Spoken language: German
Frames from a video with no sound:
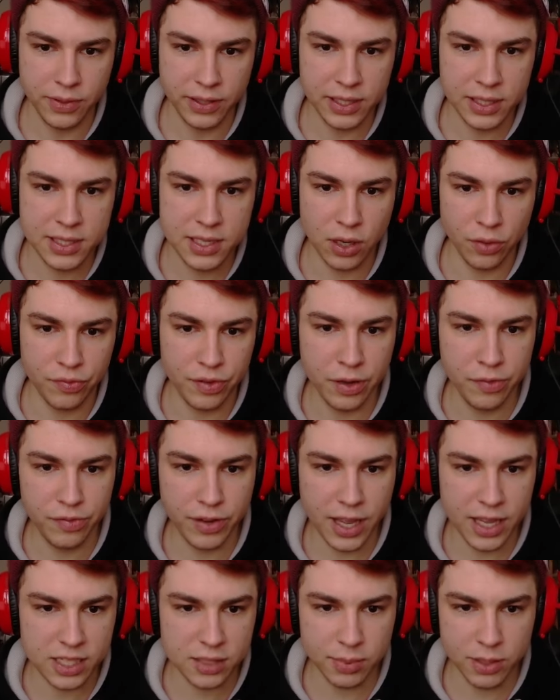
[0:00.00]
werde jetzt hier auf jeden
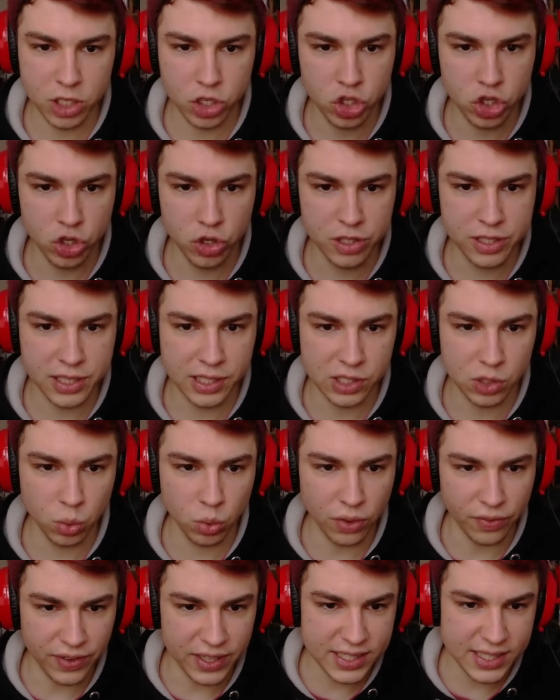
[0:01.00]
Fall erstmal die Schlüssel
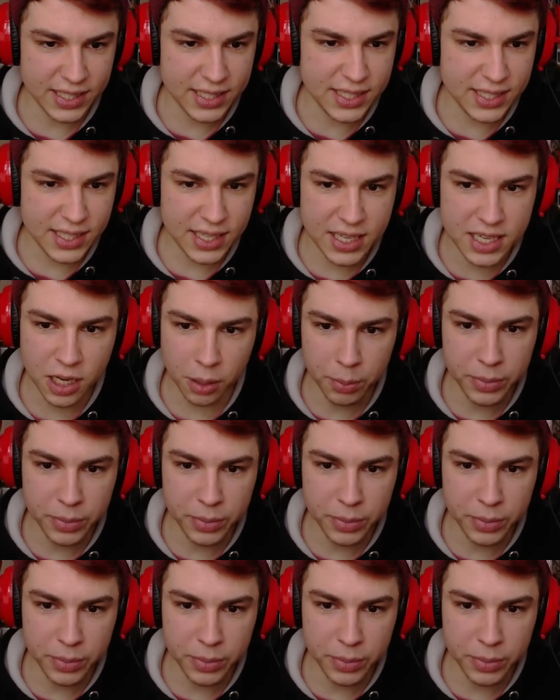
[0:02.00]
suchen. Was ist denn hier